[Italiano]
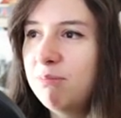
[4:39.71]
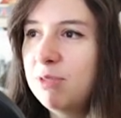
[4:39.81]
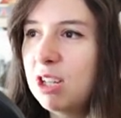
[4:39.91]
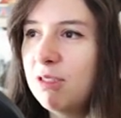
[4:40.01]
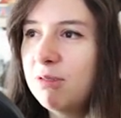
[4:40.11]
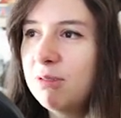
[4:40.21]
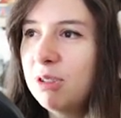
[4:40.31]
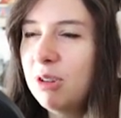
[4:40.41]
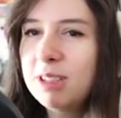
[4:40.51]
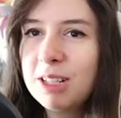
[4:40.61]
Cioè, non,
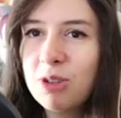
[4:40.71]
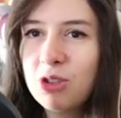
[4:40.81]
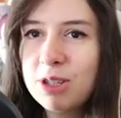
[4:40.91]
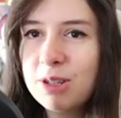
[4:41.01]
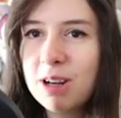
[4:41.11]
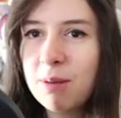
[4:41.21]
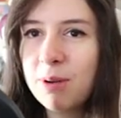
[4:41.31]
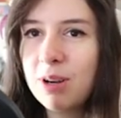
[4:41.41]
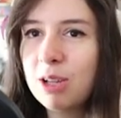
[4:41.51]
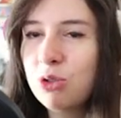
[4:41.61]
non credo ci sia una
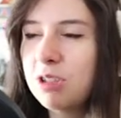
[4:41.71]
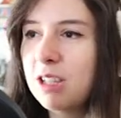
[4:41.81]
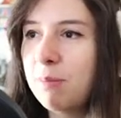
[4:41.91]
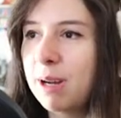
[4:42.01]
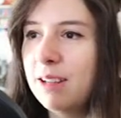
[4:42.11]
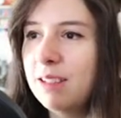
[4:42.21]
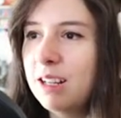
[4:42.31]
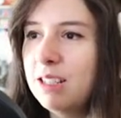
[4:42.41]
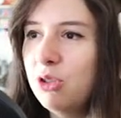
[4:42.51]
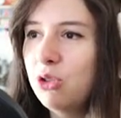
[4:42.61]
parola giusta per
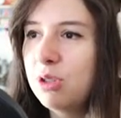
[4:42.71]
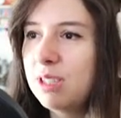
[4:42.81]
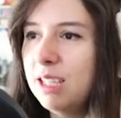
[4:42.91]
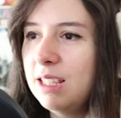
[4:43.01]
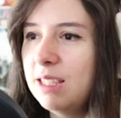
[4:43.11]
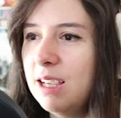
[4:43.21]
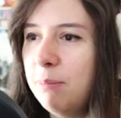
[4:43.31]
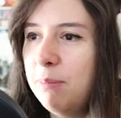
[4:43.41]
rendergli giustizia,